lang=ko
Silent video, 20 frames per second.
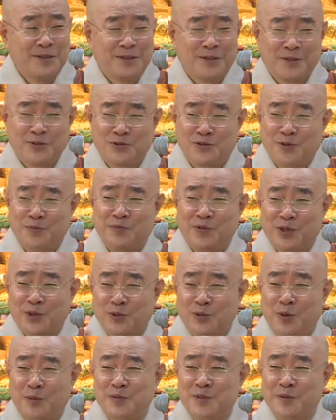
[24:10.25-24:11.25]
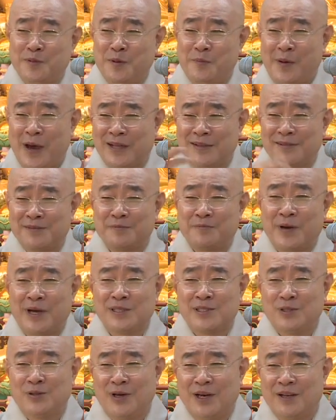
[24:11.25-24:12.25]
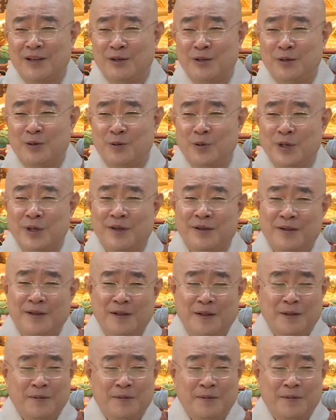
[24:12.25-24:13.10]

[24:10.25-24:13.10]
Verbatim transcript: 어, 줄 필요도 없지만 받을, 받지도 않아요. 왜?